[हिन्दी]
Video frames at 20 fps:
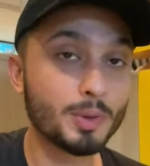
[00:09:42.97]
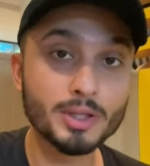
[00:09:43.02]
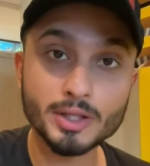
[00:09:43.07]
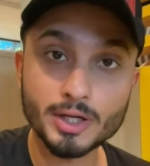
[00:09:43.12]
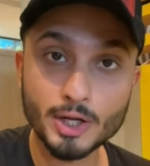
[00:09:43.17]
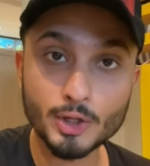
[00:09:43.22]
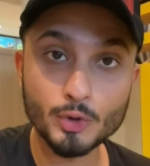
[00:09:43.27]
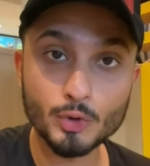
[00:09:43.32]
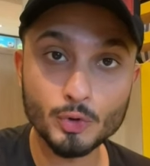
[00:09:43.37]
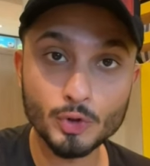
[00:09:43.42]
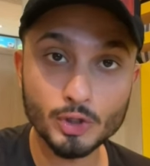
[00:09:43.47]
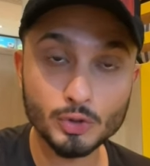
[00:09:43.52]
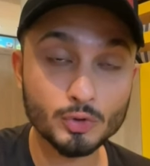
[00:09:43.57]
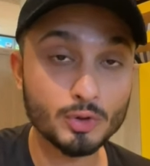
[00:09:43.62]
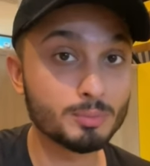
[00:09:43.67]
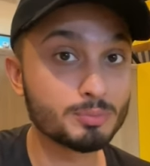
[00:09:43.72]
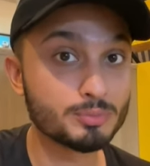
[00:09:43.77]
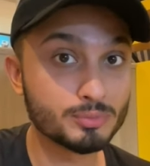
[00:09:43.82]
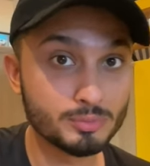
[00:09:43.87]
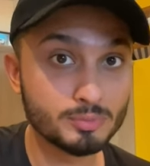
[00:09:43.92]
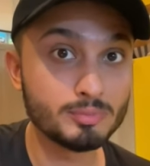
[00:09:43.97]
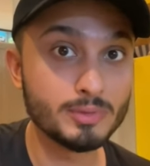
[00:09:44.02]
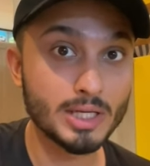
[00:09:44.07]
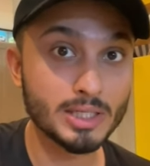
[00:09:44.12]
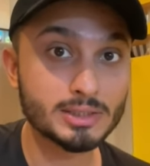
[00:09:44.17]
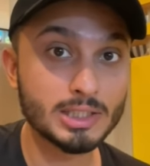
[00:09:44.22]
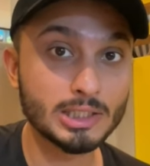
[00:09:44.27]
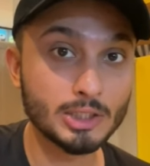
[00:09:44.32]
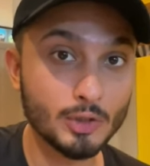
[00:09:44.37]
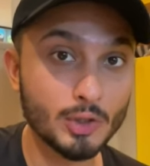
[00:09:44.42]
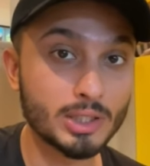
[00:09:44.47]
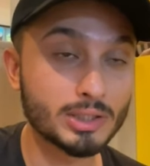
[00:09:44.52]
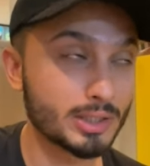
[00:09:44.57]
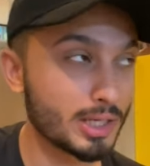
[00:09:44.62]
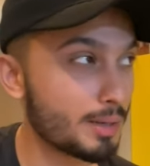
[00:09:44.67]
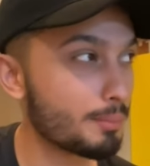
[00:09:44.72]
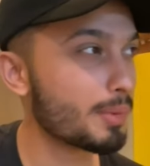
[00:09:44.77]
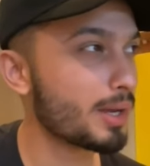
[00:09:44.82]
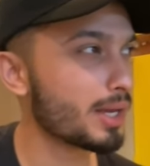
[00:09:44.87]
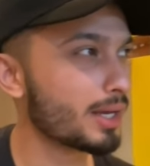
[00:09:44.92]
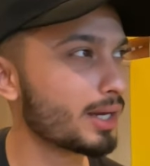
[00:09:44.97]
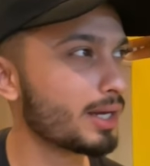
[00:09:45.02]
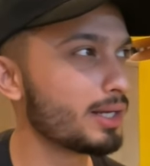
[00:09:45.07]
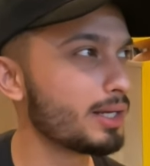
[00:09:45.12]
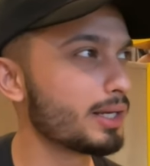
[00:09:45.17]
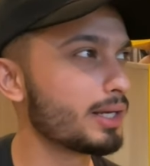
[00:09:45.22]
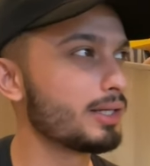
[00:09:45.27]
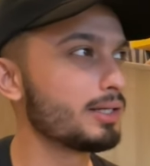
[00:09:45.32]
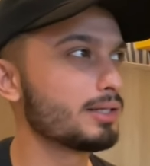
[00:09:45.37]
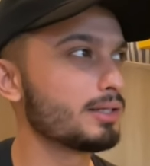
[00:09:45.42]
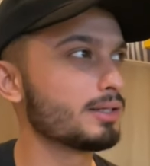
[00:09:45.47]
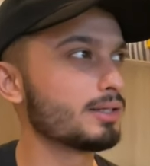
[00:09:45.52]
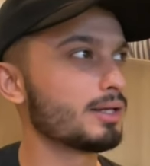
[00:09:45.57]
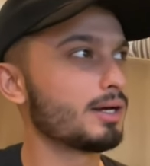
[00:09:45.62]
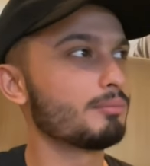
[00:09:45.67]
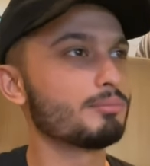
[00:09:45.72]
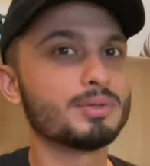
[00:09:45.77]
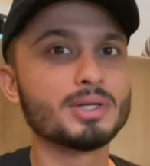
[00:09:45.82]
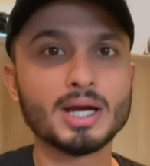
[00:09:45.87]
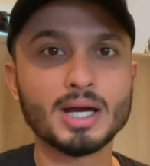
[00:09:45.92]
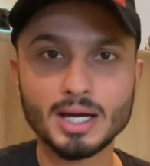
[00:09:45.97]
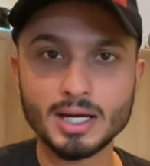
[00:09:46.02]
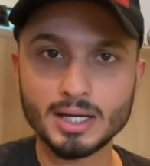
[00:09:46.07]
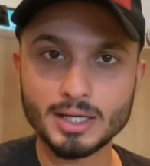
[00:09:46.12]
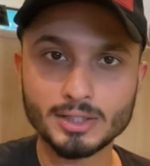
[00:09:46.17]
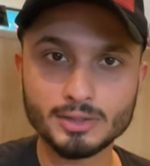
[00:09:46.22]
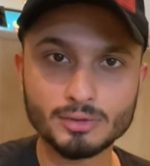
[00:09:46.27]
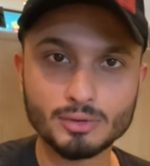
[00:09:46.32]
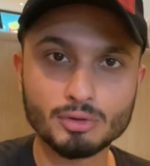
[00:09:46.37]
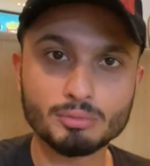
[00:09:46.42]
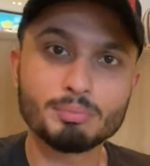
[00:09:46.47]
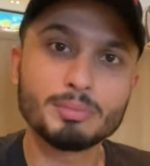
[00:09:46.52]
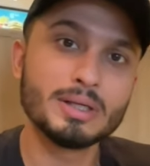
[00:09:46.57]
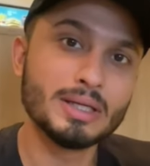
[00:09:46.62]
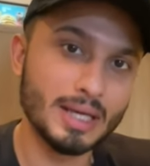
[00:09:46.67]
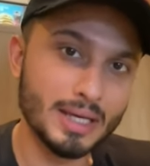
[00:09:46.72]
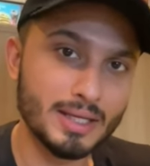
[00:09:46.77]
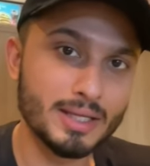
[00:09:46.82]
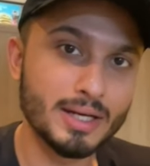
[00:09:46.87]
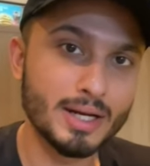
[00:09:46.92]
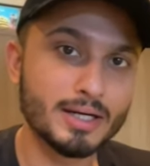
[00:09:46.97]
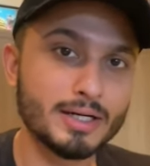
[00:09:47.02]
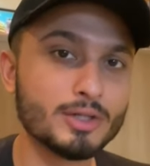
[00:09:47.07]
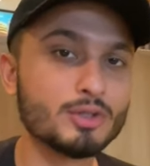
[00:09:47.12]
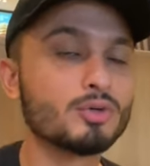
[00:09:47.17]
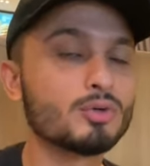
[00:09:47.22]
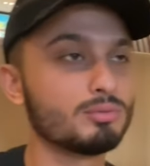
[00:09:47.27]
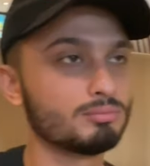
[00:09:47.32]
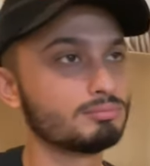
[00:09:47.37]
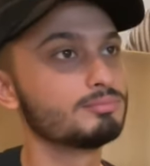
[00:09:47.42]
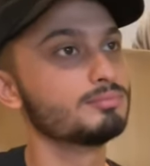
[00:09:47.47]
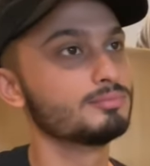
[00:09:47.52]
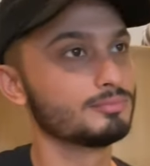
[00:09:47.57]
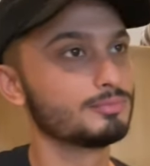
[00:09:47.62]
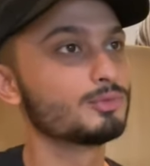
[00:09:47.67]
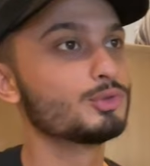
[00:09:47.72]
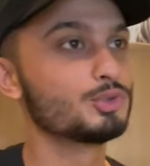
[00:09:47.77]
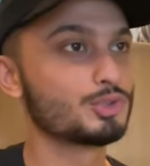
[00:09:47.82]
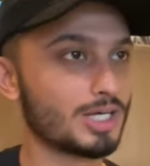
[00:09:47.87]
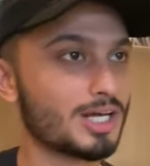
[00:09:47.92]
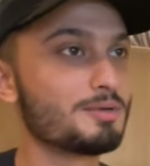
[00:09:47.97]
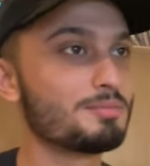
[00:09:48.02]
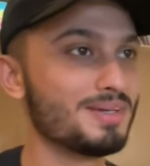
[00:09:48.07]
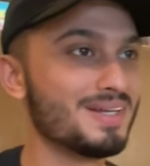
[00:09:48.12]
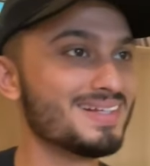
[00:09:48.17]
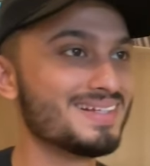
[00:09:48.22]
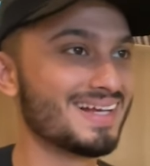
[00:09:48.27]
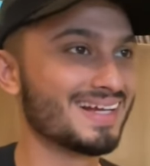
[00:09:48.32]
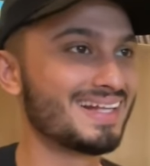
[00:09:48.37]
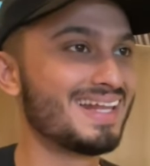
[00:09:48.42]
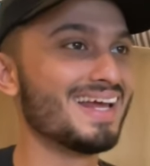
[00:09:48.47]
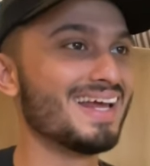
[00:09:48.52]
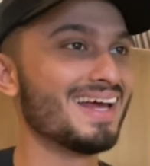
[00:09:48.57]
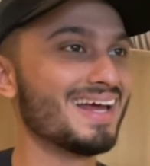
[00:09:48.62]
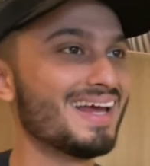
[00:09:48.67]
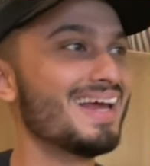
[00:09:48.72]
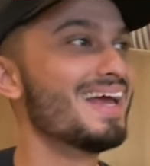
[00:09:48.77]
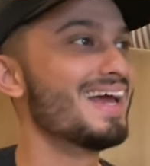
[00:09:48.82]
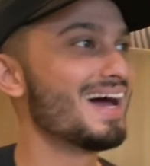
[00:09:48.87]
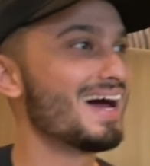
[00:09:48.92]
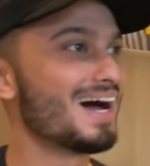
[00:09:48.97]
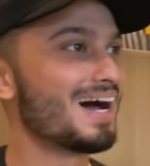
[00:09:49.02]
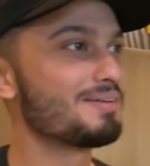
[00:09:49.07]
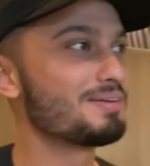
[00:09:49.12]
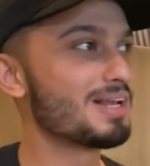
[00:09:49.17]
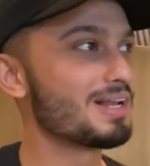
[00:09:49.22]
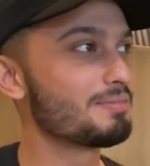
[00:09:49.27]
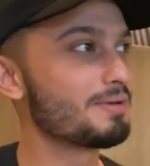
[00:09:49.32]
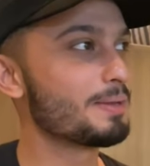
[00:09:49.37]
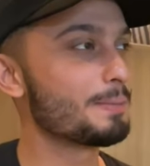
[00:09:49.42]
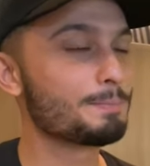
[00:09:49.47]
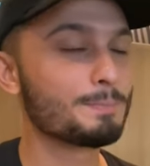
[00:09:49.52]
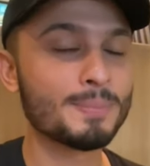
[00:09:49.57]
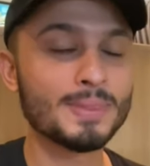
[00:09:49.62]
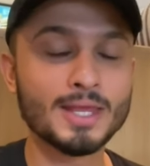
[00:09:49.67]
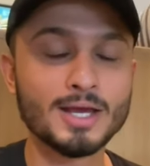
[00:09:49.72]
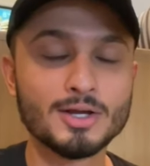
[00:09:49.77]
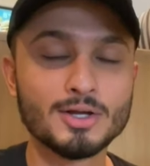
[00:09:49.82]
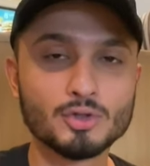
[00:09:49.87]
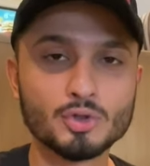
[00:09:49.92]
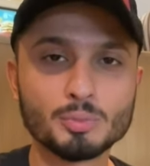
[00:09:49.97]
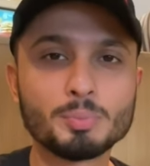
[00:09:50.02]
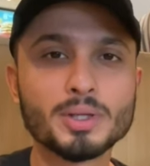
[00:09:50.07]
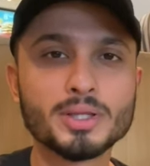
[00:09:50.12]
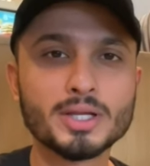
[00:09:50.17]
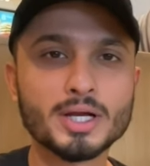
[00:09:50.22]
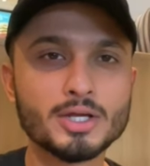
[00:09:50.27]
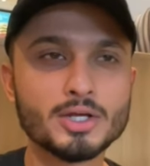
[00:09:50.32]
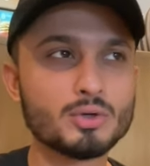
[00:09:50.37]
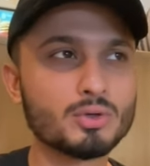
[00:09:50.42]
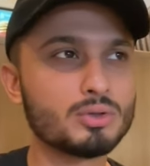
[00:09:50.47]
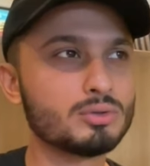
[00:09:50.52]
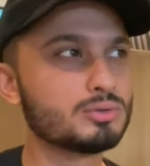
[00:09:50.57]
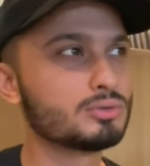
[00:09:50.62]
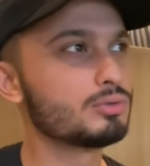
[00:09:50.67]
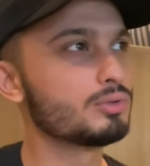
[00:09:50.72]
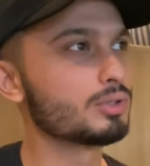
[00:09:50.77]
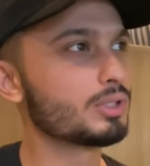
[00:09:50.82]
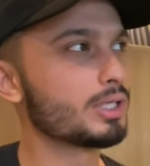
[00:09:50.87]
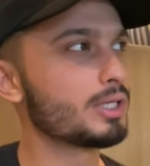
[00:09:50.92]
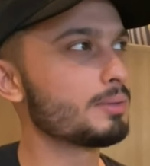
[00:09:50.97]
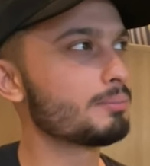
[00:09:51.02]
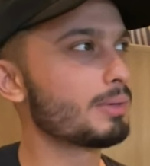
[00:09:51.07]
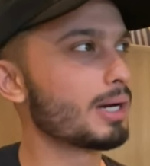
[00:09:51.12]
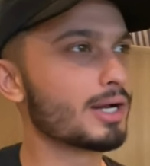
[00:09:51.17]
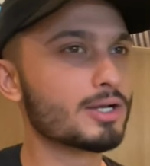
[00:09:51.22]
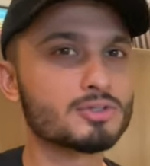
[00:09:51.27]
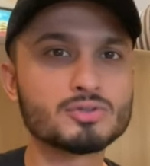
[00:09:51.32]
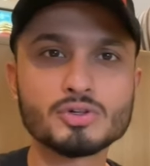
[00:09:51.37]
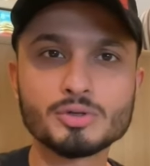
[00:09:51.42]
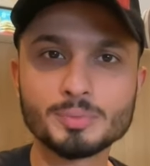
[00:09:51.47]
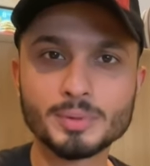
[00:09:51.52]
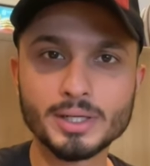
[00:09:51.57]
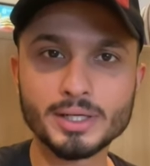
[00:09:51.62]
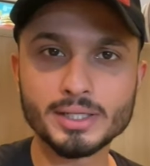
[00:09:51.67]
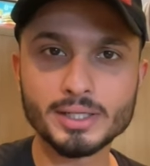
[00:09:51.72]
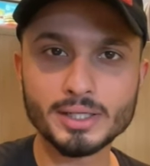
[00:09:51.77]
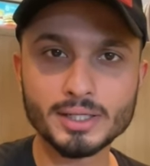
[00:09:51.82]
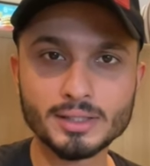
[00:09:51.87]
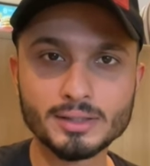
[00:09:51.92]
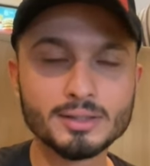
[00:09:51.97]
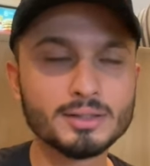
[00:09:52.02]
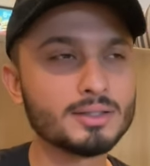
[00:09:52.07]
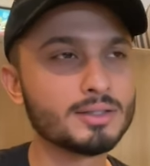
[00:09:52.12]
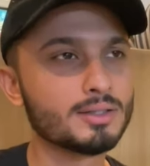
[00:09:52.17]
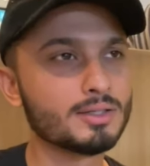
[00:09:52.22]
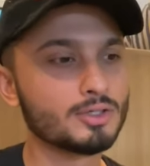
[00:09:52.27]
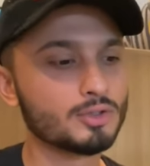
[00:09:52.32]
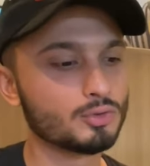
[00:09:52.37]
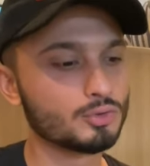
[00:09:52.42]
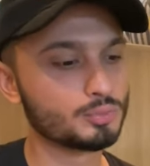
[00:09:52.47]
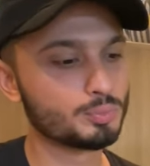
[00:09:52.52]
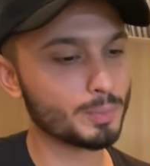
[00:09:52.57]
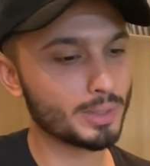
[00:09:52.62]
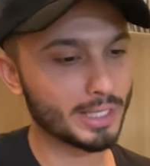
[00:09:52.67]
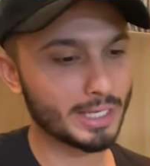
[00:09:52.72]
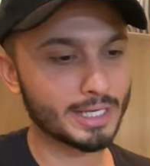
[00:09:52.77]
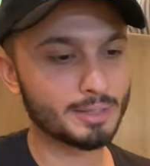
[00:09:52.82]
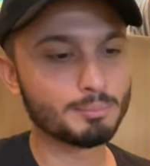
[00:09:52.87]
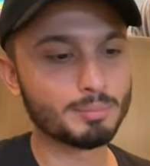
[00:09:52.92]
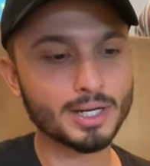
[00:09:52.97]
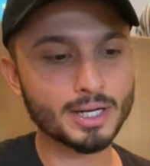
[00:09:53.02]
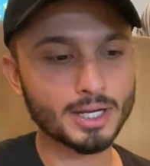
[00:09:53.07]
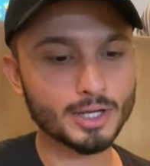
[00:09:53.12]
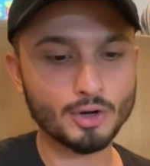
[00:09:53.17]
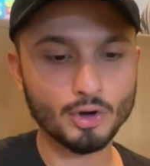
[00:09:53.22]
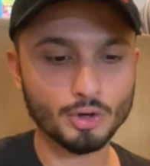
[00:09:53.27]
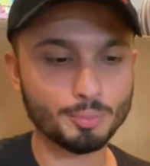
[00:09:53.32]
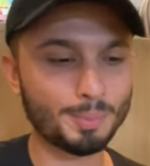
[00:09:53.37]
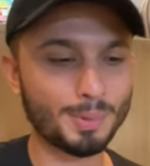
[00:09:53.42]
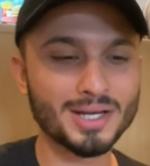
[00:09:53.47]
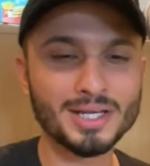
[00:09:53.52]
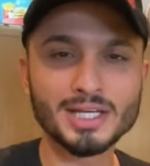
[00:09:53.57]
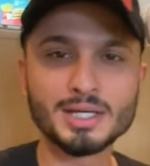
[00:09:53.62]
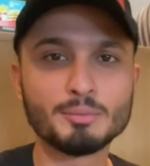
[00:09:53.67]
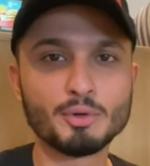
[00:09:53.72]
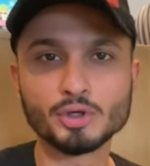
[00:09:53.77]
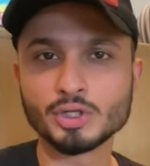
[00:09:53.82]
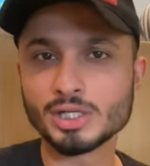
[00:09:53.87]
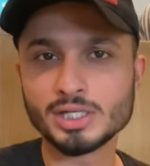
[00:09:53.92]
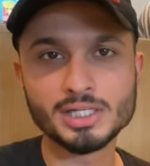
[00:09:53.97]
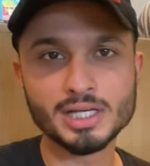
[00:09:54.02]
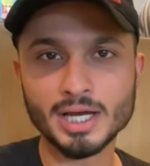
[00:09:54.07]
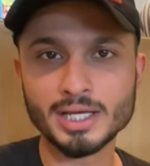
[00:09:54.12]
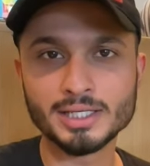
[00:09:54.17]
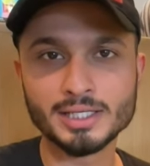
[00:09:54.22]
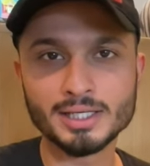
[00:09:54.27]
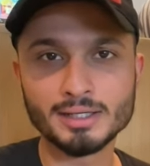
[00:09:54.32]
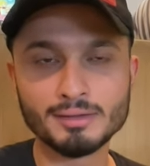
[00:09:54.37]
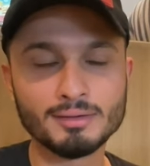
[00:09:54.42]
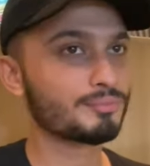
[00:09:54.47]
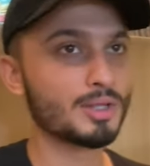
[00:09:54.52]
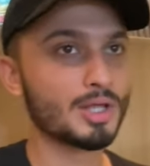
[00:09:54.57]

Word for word: पंद्रह यूरो के तो आप देख सकते हो कितना महंगा है लेकिन अब यहाँ यूरोप में यही रेट है तो कुछ कर भी नहीं सकते आप भाई तो पंद्रह यूरो जो होते हैं बारह सौ रुपये इंडिया के उसमें एक बर्गर और पानी की बोतल ही आई है